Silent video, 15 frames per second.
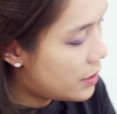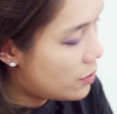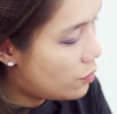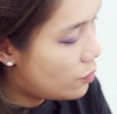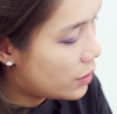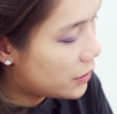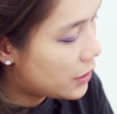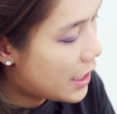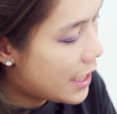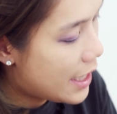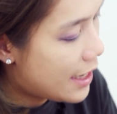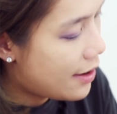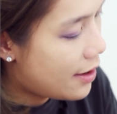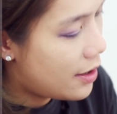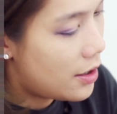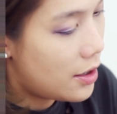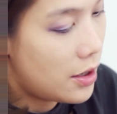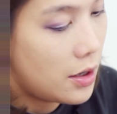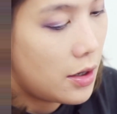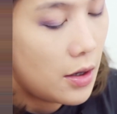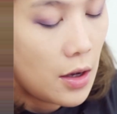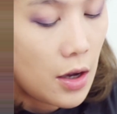ริเวณหัวตา
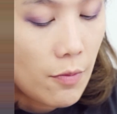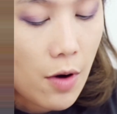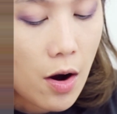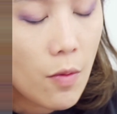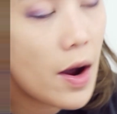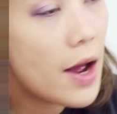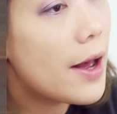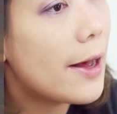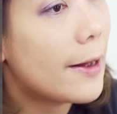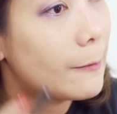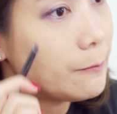เพราะว่า